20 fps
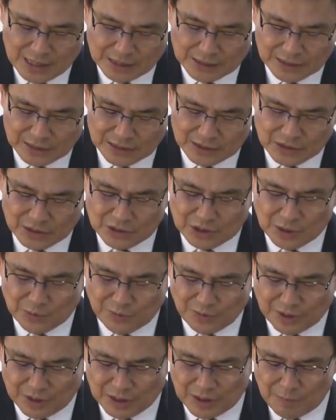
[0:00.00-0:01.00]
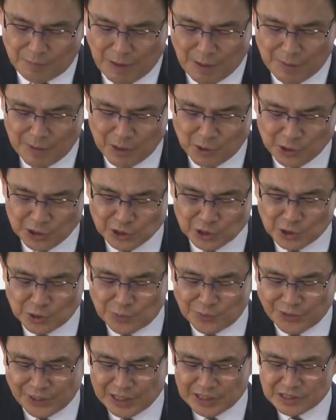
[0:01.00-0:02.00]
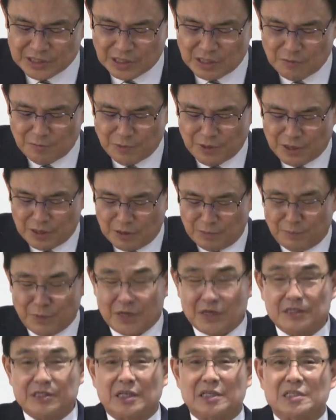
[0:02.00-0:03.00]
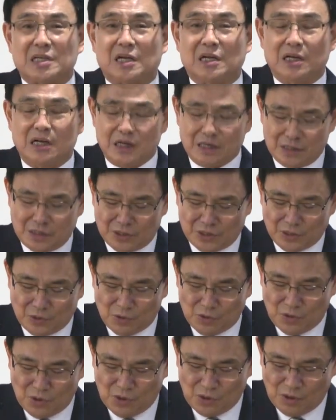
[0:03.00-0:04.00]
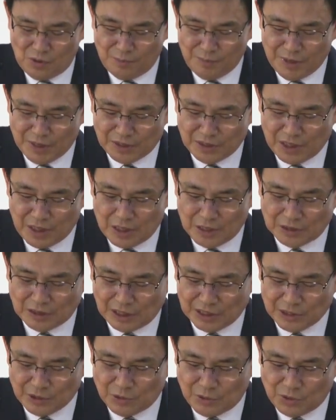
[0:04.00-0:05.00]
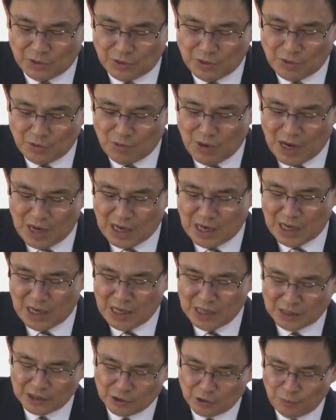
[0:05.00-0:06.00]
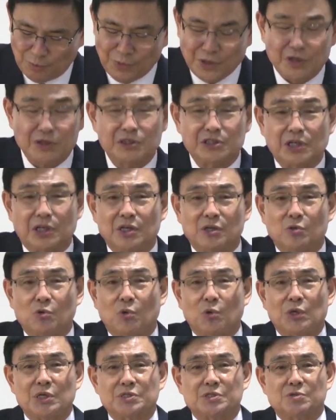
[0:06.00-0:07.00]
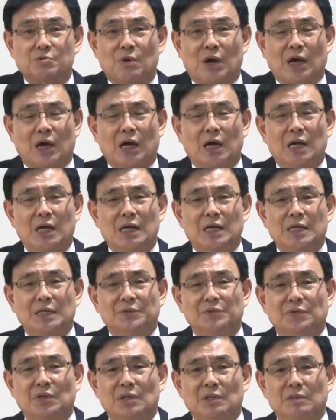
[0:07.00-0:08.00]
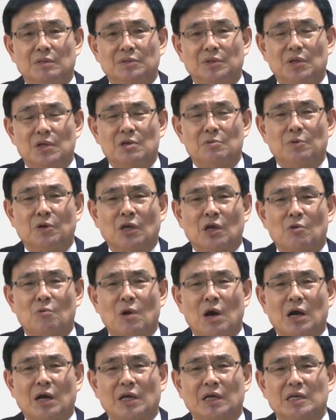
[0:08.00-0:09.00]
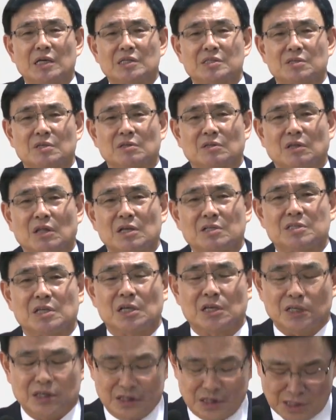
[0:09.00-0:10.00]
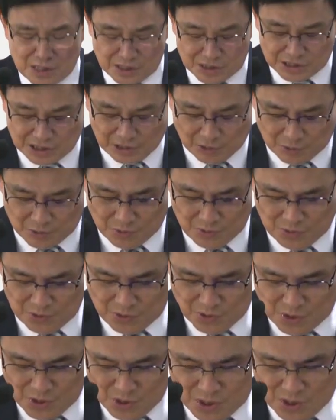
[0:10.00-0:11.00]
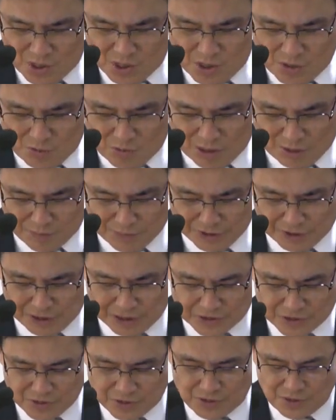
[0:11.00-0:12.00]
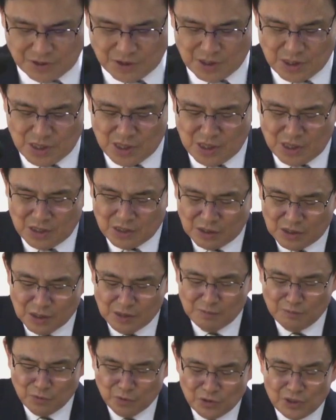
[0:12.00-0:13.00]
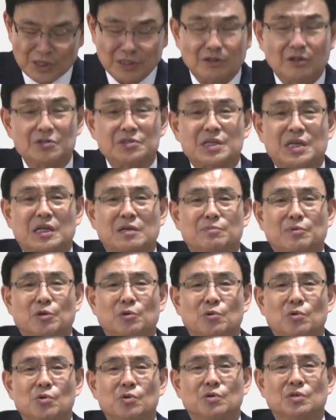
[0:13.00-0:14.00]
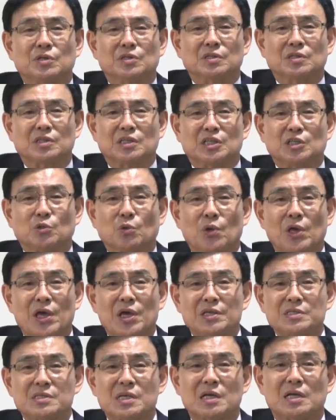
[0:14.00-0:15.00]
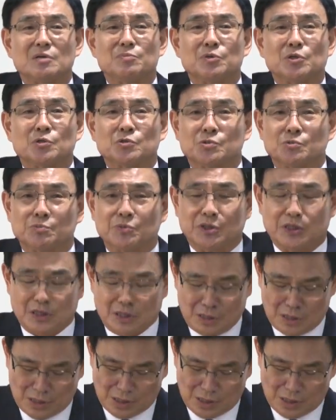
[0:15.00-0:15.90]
그는 어, 바빌론의 느부갓네살 벨사살 그리고 메데의 다리오 왕 그리고 페르시아의 코레스 왕네 네 명의 왕이 있을 때 제2인자로 왕 밑에서 근무를 했던 사람이고 그는 기도의 사람이었습니다.